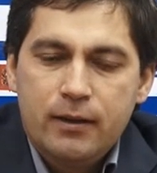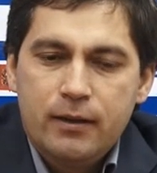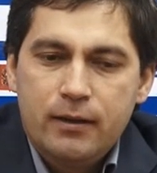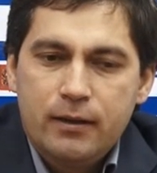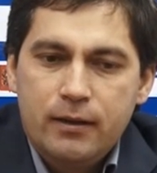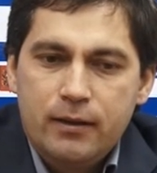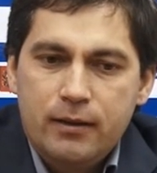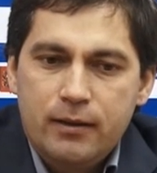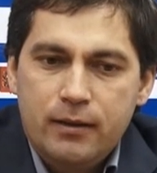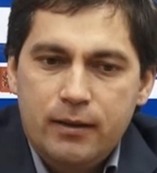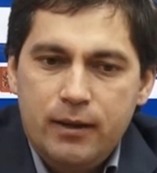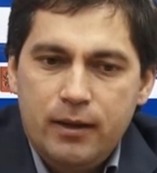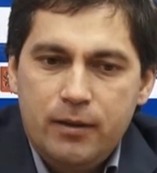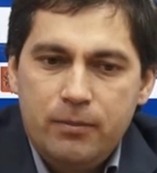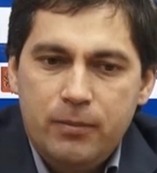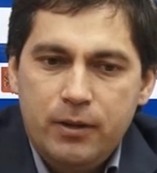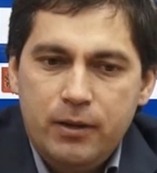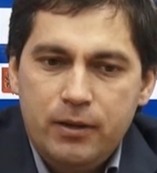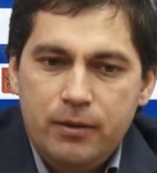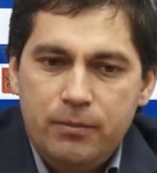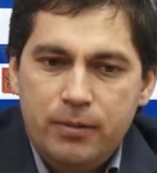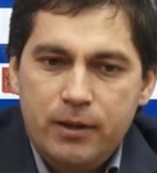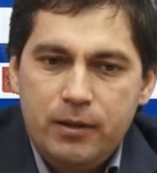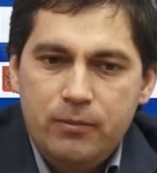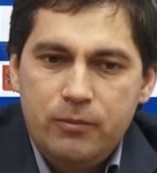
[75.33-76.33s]
Э, да,
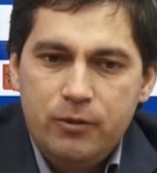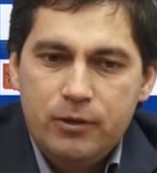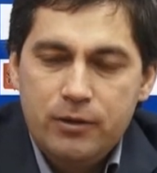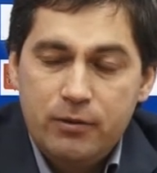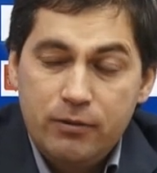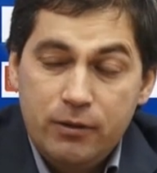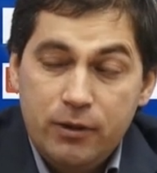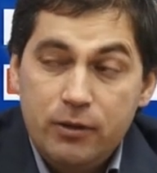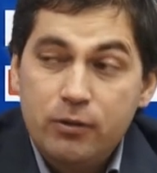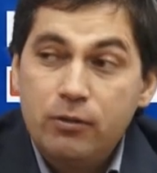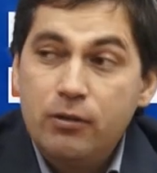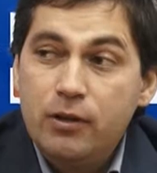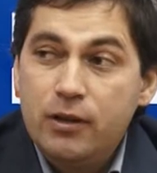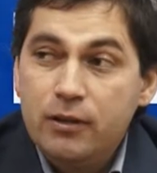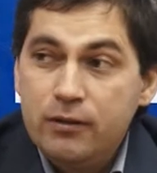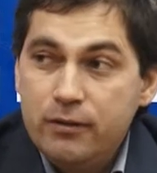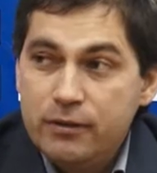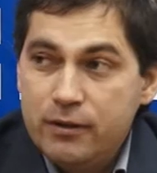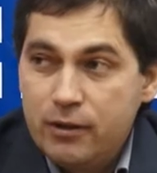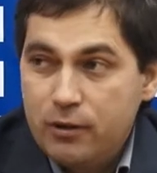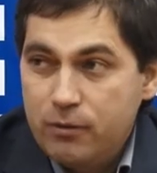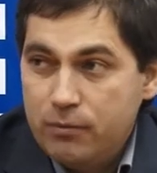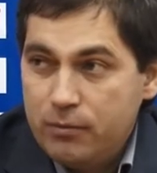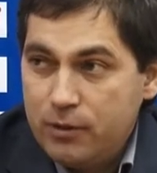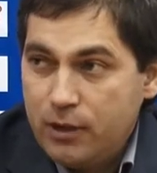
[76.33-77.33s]
было преимущество не только во
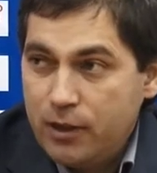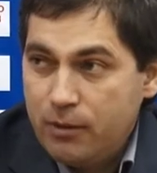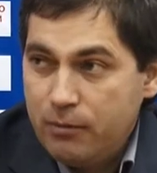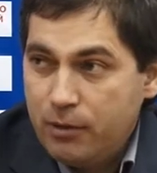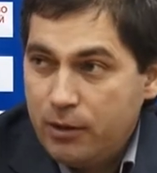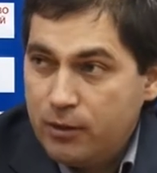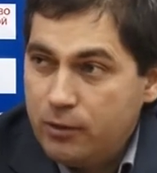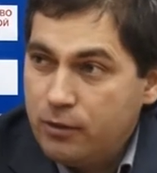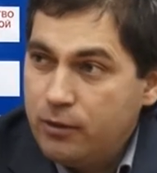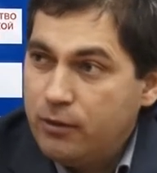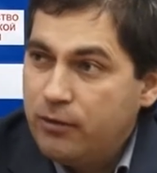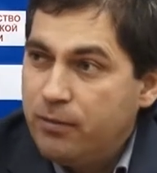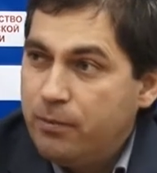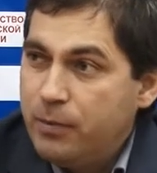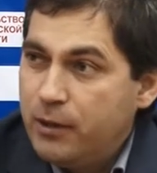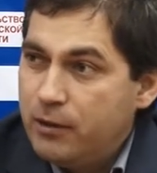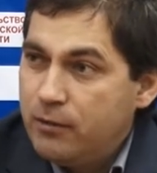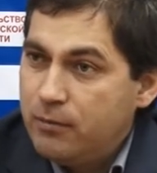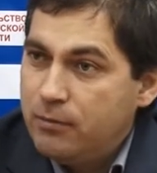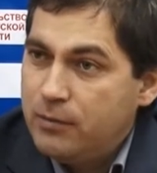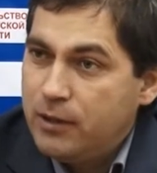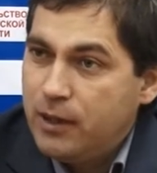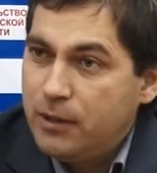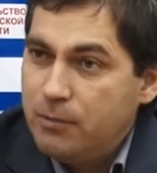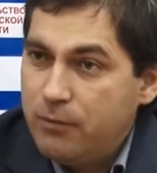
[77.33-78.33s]
втором тайме, но и в
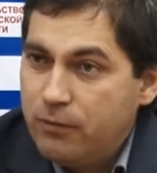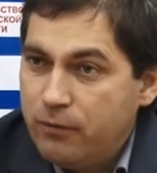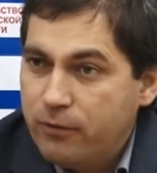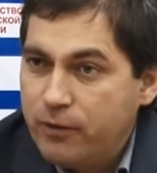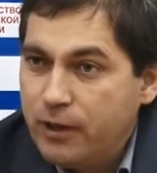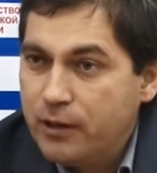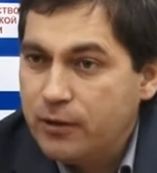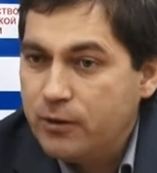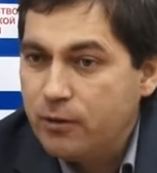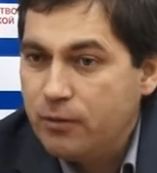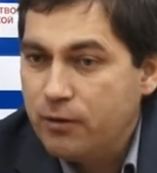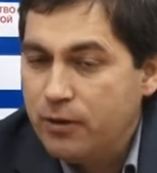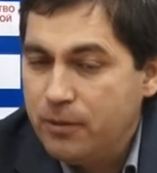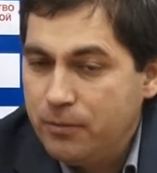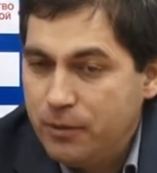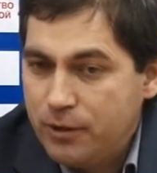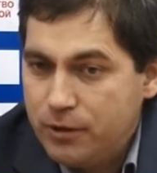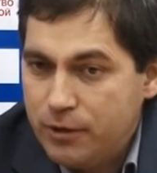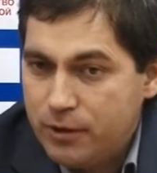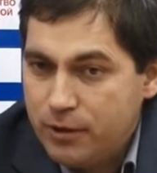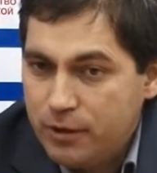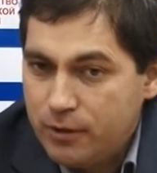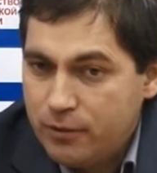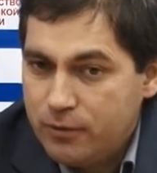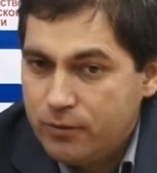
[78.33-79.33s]
первом тайме в контроле
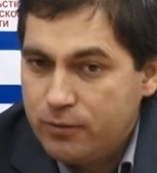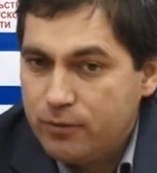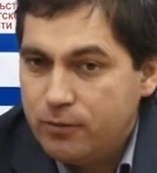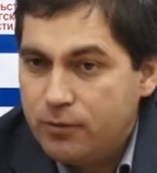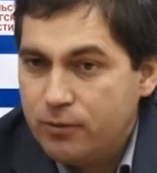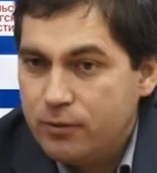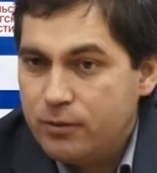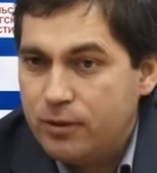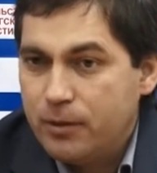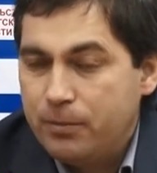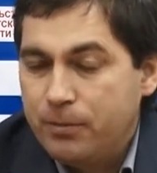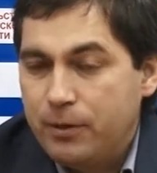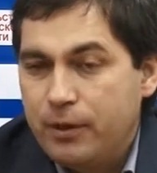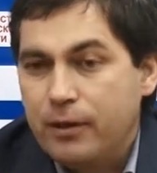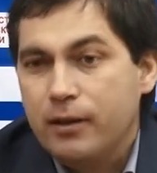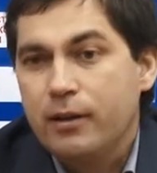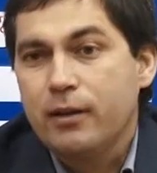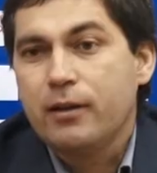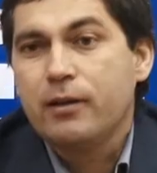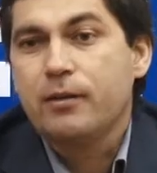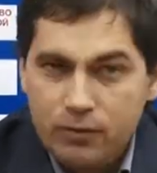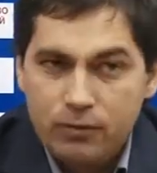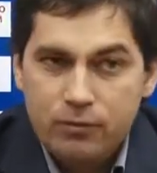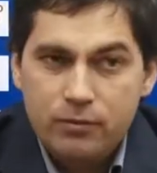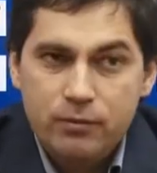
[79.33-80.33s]
мяча у
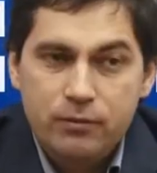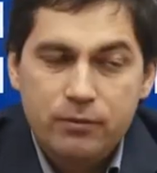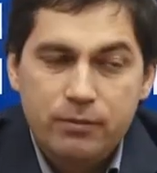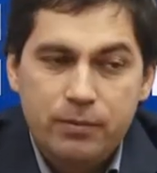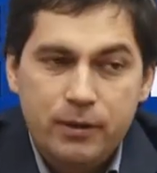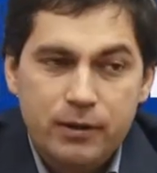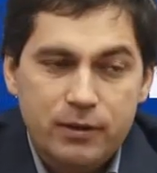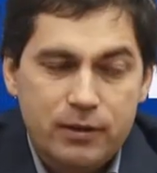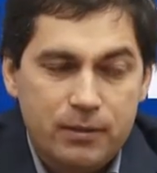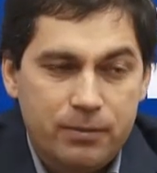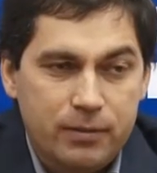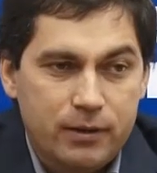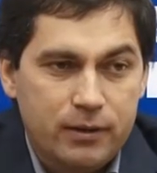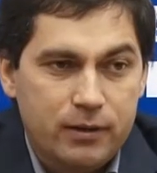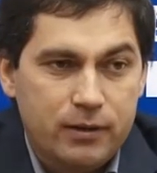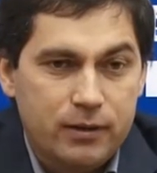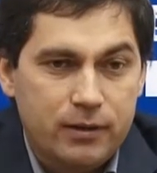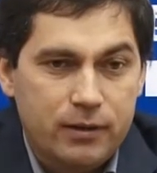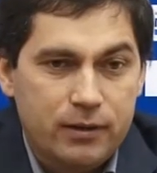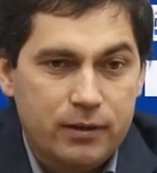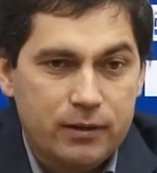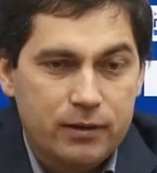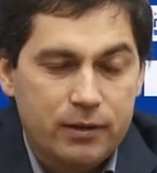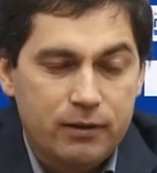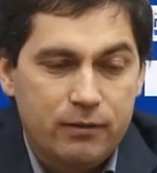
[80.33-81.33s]
соперника. Но, в
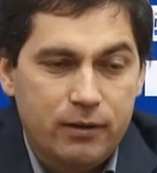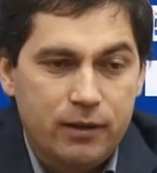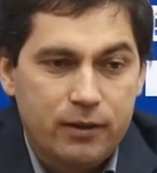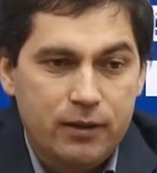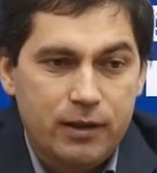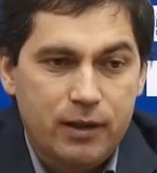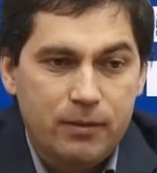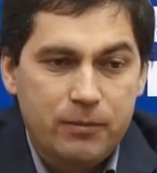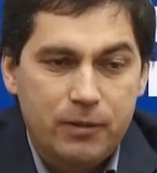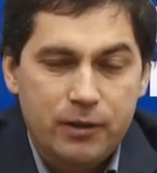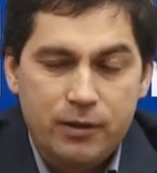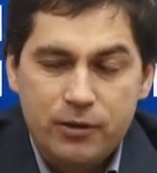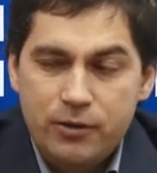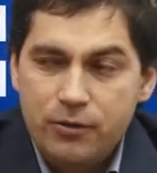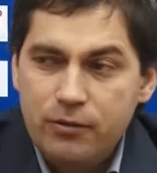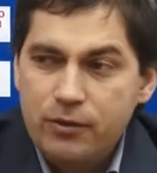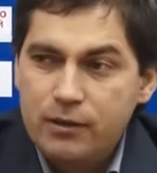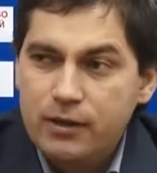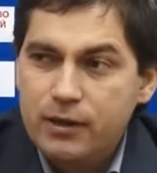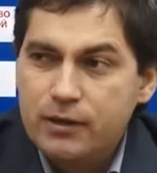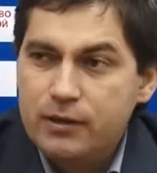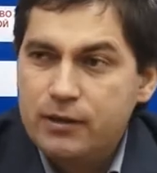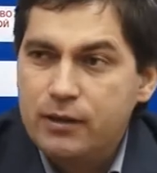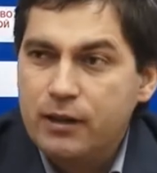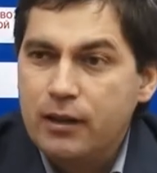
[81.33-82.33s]
принципе, за два тайма ничего
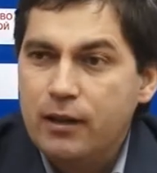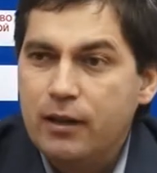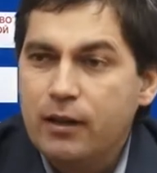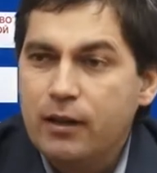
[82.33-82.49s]
не создали.